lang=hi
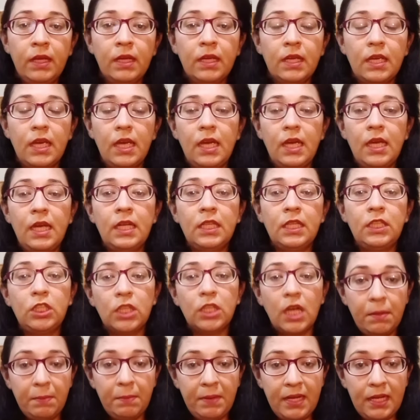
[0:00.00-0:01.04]
कि
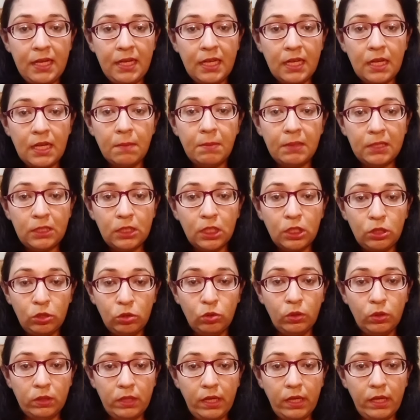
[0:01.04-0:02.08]
चार महीने का बच्चा जो
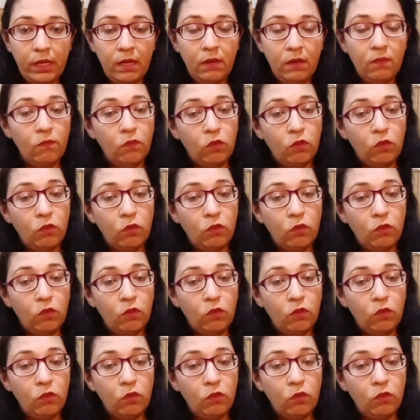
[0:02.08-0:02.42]
होता है